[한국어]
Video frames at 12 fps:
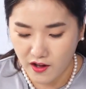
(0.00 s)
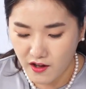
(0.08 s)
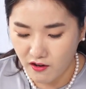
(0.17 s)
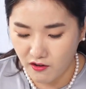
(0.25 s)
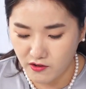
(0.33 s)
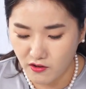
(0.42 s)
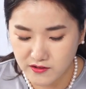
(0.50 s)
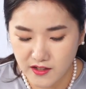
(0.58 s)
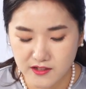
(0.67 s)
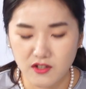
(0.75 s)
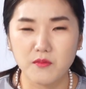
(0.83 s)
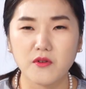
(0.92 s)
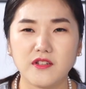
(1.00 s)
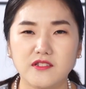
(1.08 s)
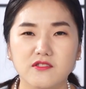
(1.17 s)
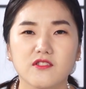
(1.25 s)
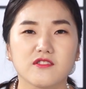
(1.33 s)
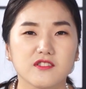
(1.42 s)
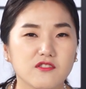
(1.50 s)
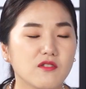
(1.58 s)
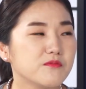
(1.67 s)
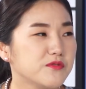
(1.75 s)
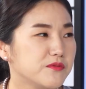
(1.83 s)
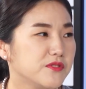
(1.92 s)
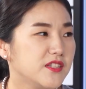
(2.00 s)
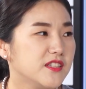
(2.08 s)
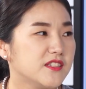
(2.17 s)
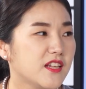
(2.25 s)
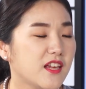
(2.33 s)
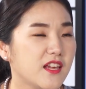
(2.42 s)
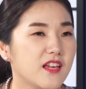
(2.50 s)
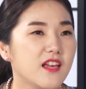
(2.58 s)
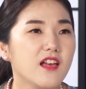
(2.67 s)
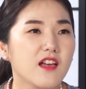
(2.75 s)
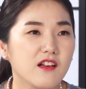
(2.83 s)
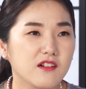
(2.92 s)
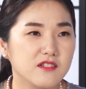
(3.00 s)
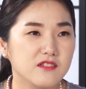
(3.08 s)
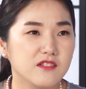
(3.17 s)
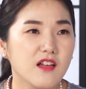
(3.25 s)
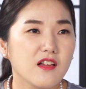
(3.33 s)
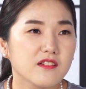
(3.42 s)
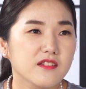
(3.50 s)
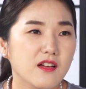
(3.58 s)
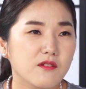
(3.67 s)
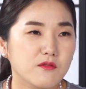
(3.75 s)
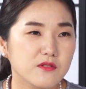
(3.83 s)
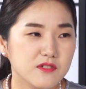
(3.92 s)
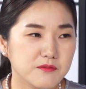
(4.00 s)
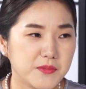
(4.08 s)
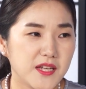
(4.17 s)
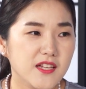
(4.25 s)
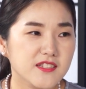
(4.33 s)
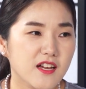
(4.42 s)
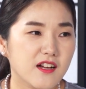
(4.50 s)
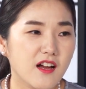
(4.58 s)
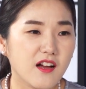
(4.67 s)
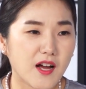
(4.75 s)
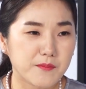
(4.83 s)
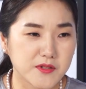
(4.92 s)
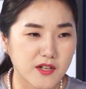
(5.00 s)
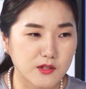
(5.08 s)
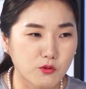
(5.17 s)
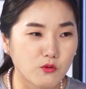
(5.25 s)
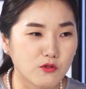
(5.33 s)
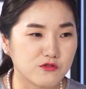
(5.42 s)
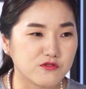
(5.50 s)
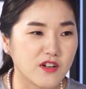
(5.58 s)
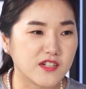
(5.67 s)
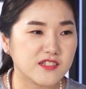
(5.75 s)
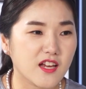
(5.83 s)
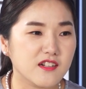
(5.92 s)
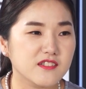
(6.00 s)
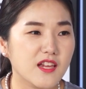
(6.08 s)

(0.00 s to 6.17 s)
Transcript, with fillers: 어, 형사처벌에 있어서는 그런 부분이 이제 그, 사, 그, 피해자가 갑자기 도로 중간에 차를